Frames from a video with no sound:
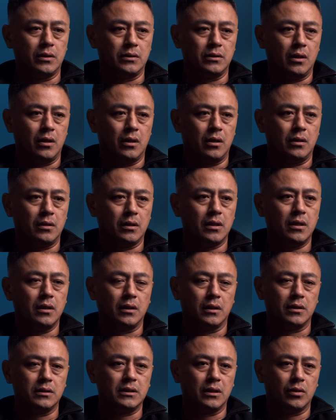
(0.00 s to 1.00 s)
择的可
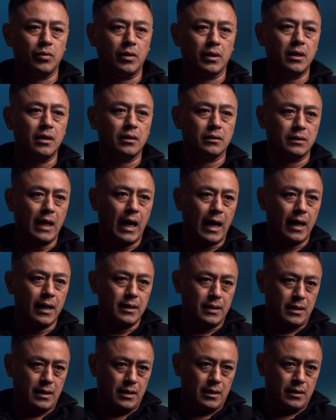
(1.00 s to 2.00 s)
能性会更大。
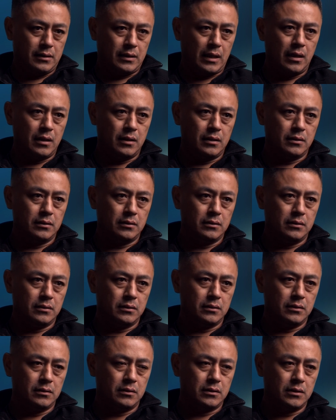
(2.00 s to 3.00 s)

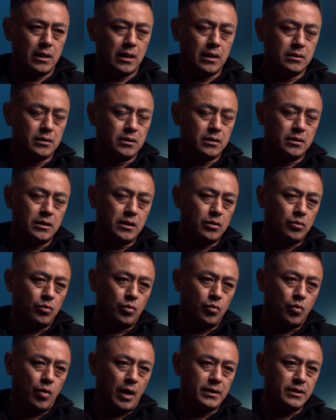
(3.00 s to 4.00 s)
当但是这种
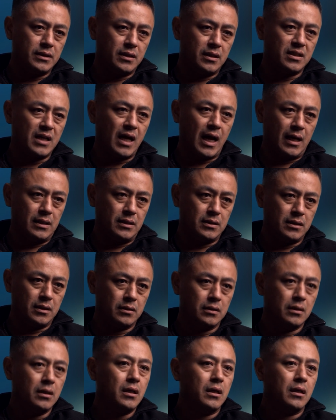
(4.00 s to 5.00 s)
环境的产
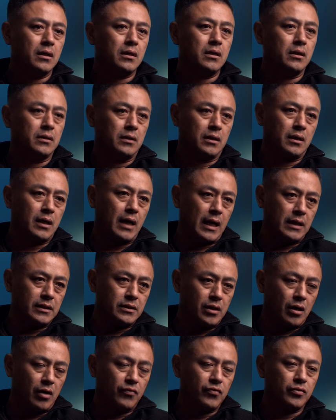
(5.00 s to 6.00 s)
生，可能还
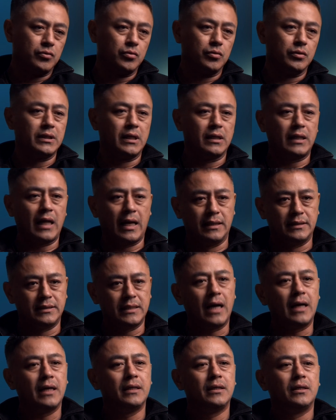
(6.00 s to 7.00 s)
是要付出一些代
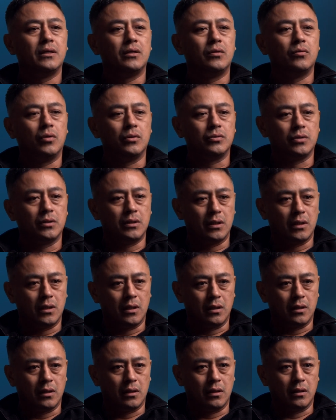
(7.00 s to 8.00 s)
价。我觉得，
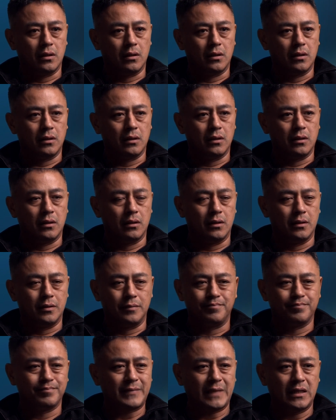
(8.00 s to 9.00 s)
呃，
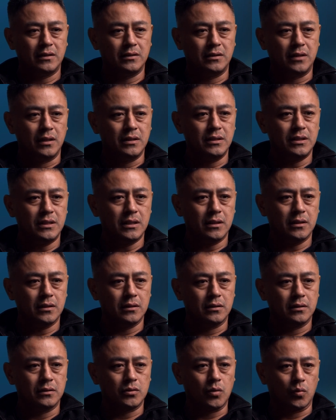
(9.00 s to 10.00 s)
人
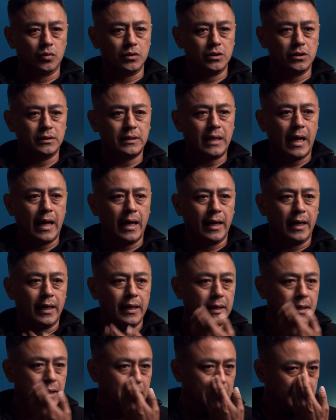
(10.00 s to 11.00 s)
性总是在
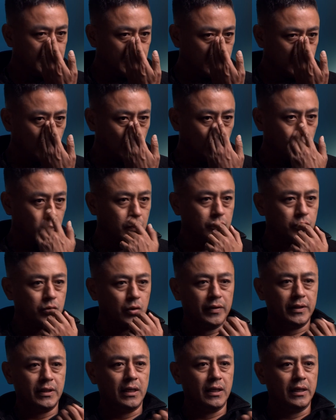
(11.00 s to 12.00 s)
这种所
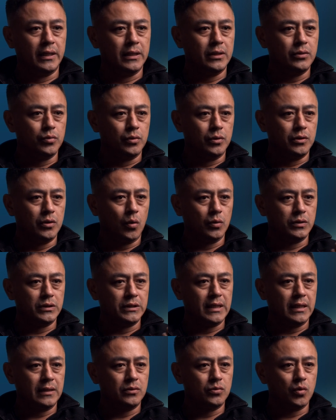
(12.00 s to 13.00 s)
谓的灵与肉之
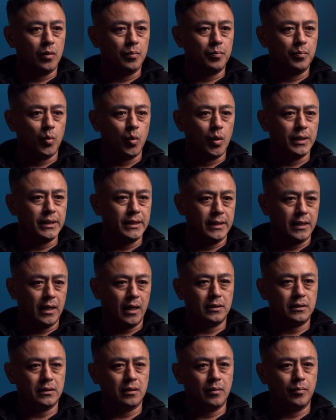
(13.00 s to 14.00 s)
间做博弈，
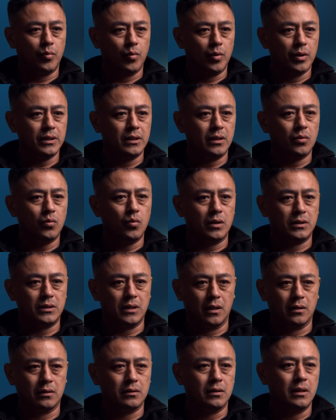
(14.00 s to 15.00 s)
而这个博弈的过
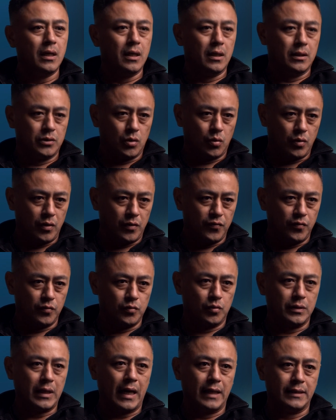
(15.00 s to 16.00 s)
程就会付
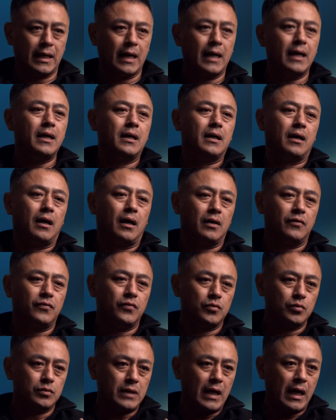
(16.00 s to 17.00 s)
出代价，而
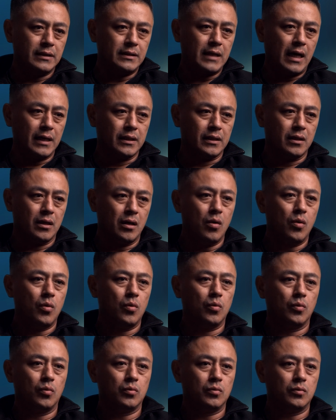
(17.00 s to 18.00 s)
付出代价以
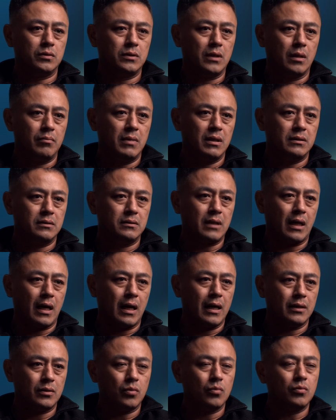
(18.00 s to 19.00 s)
后，人们
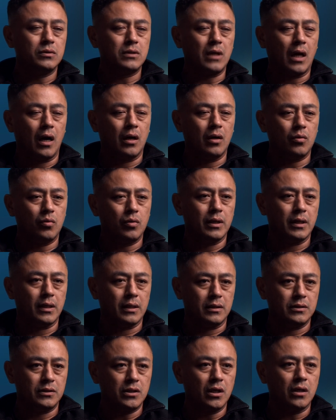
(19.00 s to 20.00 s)
才通常
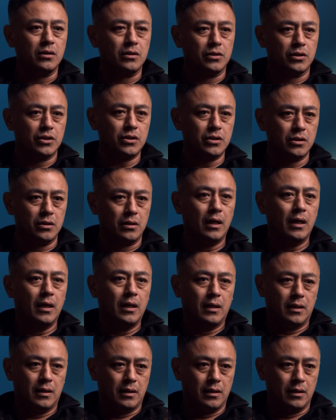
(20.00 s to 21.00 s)
会正视。
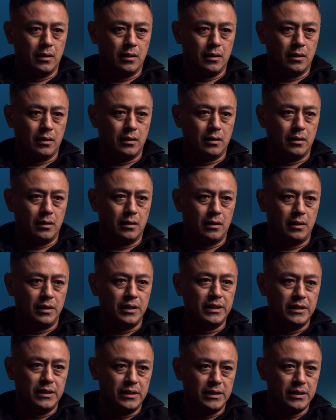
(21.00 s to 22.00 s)
呃，
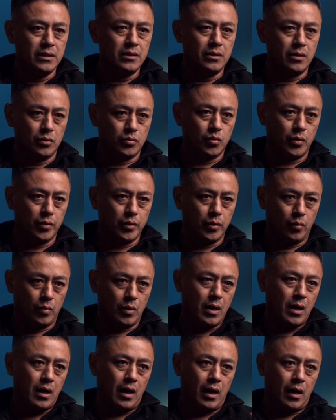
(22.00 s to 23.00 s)
理性的作用，
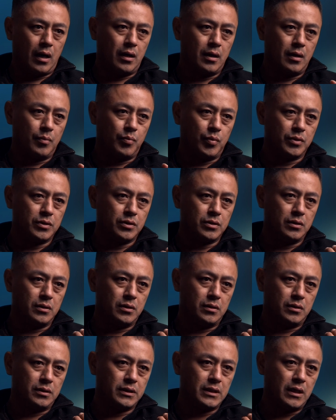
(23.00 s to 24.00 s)
而不
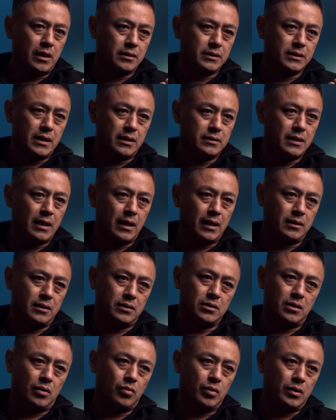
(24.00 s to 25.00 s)
是像现在的
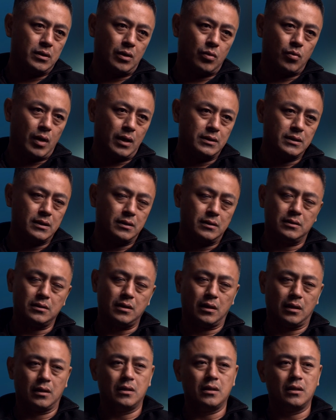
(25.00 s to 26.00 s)
社会的环境，
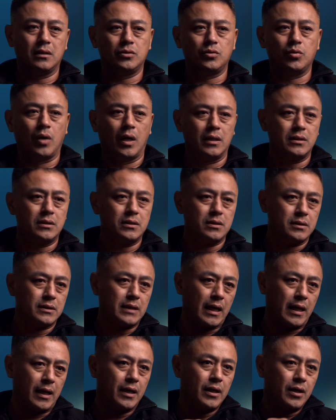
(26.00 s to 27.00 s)
整个全是
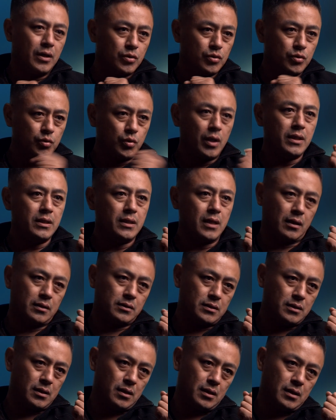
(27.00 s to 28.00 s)
在宣扬
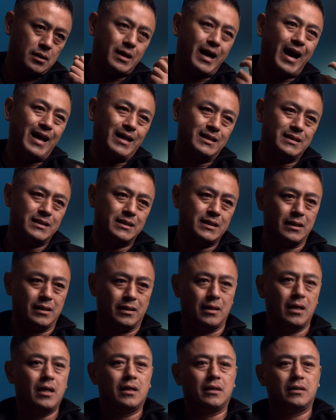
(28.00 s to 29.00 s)
着感
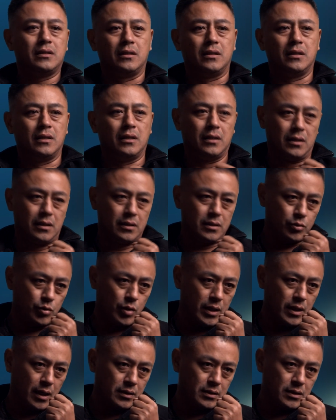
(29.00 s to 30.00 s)
性，呃，
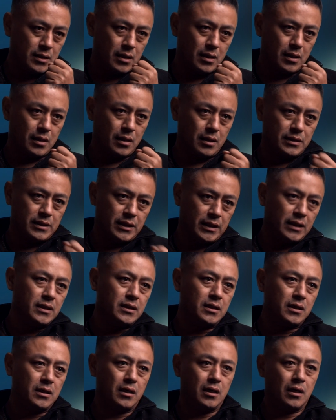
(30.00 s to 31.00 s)
宣扬着迎
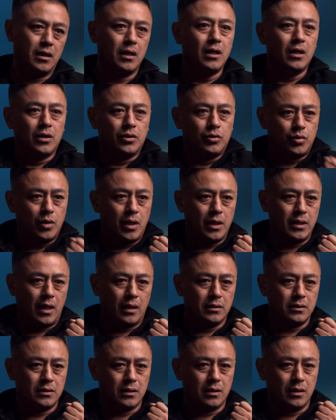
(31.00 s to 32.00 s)
合，宣
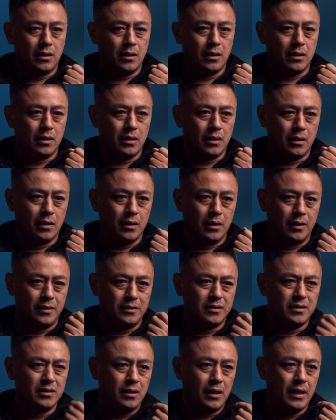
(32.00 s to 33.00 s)
扬着呃
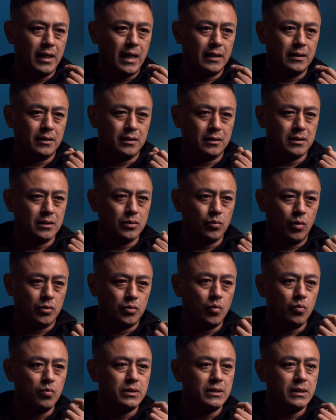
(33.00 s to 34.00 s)
自恋、自我
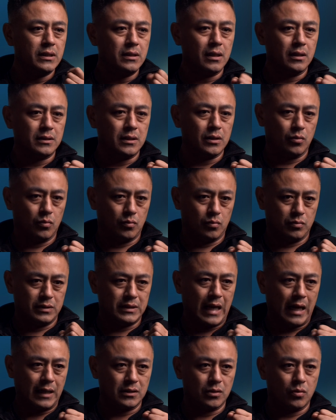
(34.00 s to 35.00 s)
中心的这种
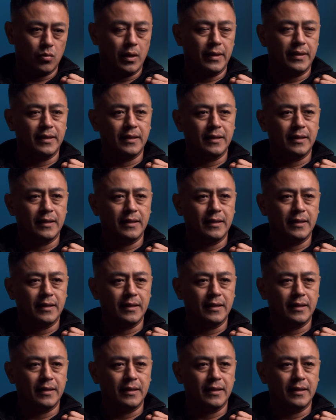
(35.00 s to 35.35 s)
价值观。